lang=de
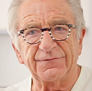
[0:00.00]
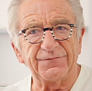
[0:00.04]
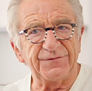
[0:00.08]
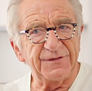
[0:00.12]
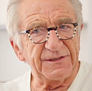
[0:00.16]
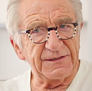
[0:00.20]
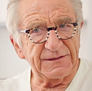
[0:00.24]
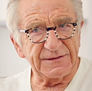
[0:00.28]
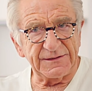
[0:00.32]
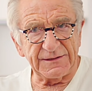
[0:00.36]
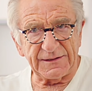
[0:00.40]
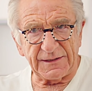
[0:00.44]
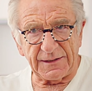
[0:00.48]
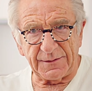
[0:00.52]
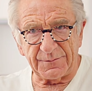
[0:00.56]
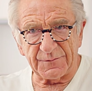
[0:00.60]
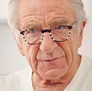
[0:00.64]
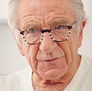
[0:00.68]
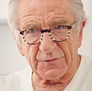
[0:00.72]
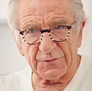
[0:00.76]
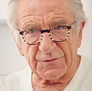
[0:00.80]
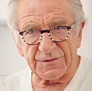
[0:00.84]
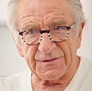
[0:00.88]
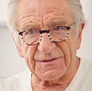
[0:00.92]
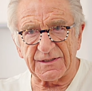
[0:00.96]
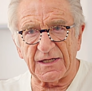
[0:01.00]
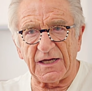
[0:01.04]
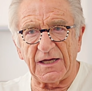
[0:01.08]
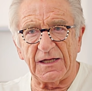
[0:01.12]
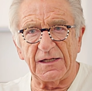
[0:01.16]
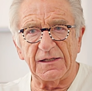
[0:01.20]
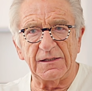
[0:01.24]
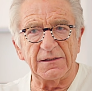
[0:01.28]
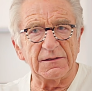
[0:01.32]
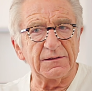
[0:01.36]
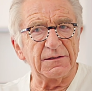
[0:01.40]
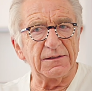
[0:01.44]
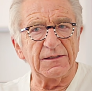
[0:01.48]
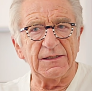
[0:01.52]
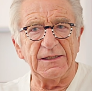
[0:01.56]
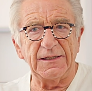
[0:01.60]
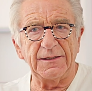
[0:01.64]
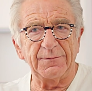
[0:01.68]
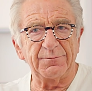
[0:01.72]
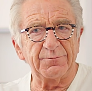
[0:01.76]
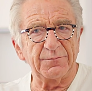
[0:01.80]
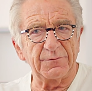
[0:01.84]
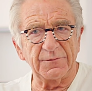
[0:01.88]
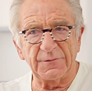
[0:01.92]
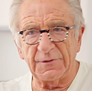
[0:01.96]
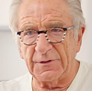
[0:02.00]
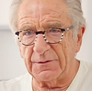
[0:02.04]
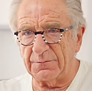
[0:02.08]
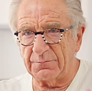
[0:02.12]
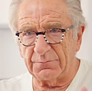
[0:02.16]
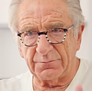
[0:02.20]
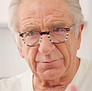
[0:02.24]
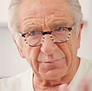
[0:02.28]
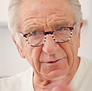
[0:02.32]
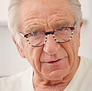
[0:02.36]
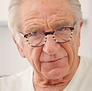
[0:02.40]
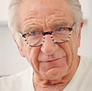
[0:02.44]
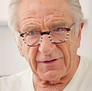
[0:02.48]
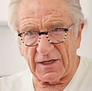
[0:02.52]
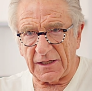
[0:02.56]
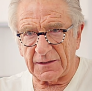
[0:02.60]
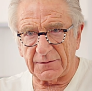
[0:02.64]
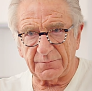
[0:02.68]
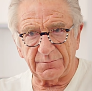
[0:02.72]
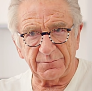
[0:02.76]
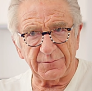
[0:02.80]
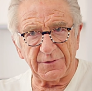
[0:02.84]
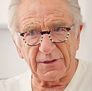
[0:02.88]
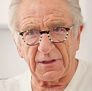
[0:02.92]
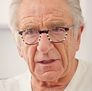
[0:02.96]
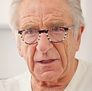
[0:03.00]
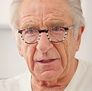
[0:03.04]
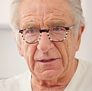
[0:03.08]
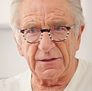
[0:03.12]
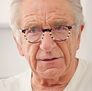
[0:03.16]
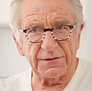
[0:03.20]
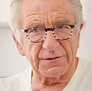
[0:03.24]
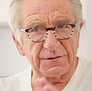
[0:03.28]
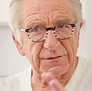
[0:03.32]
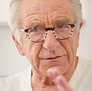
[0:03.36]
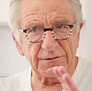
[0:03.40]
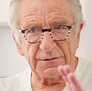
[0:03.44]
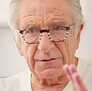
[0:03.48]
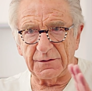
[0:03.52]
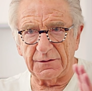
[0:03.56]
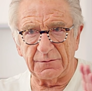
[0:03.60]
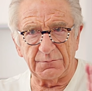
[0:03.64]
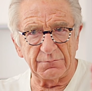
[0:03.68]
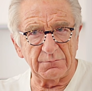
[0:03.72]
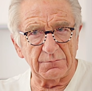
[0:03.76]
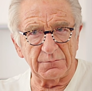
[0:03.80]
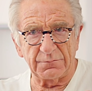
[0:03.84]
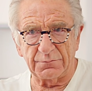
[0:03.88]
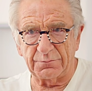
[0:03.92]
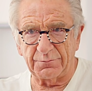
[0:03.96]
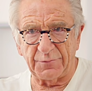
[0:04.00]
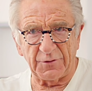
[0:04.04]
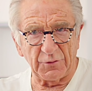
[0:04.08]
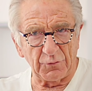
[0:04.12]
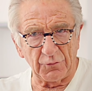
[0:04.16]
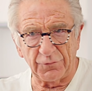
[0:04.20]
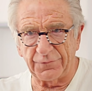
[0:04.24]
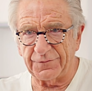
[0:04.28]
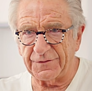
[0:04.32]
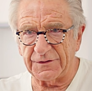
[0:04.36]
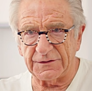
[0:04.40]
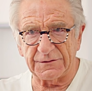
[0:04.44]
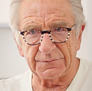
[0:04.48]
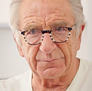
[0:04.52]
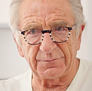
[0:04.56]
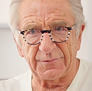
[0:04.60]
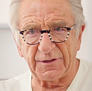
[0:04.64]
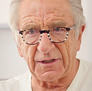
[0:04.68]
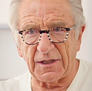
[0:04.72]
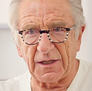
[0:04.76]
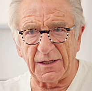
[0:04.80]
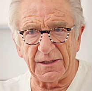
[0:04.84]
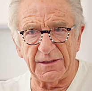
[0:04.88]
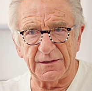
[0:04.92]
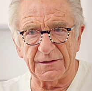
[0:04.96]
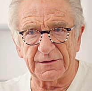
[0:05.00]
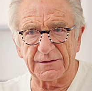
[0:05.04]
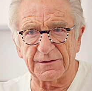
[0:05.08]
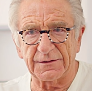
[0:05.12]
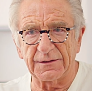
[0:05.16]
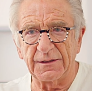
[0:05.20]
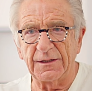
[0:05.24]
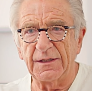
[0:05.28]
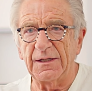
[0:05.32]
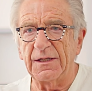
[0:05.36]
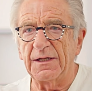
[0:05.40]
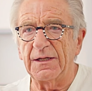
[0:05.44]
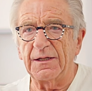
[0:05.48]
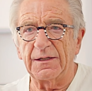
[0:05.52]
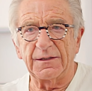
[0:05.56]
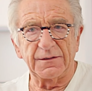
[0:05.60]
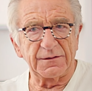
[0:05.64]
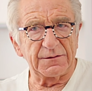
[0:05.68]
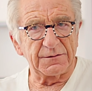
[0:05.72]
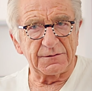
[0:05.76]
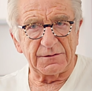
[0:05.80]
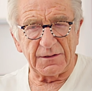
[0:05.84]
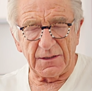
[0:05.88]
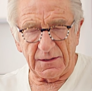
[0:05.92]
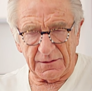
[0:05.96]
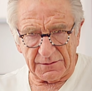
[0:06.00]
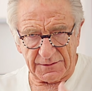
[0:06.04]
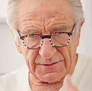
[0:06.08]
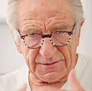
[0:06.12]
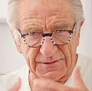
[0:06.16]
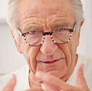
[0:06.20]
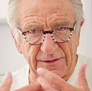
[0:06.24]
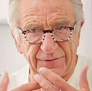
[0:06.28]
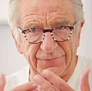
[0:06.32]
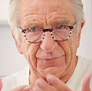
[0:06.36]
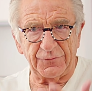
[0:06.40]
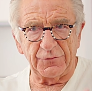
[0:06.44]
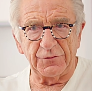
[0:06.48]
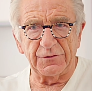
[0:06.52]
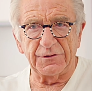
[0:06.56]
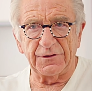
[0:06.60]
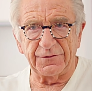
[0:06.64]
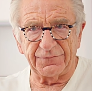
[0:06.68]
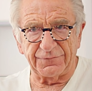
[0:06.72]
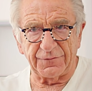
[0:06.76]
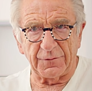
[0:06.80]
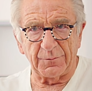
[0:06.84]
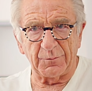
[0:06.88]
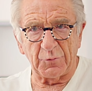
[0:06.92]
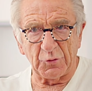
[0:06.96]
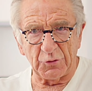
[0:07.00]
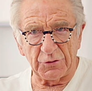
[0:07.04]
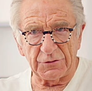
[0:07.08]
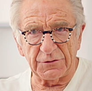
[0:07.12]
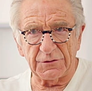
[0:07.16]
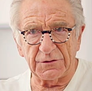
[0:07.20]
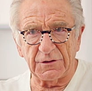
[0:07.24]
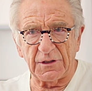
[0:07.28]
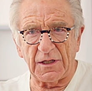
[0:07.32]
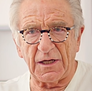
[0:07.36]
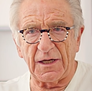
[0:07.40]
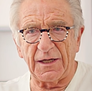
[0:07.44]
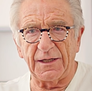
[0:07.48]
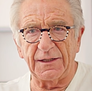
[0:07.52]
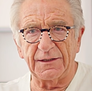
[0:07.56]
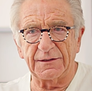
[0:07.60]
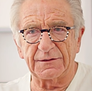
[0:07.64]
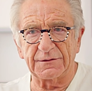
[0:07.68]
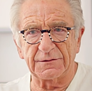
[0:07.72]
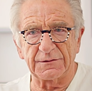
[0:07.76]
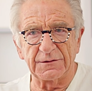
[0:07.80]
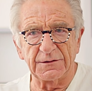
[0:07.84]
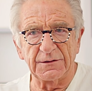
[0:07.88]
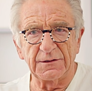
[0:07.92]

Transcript: wichtig im Sozialleben, im privaten Bereich, im beruflichen Bereich, das Gefühl der Verbundenheit.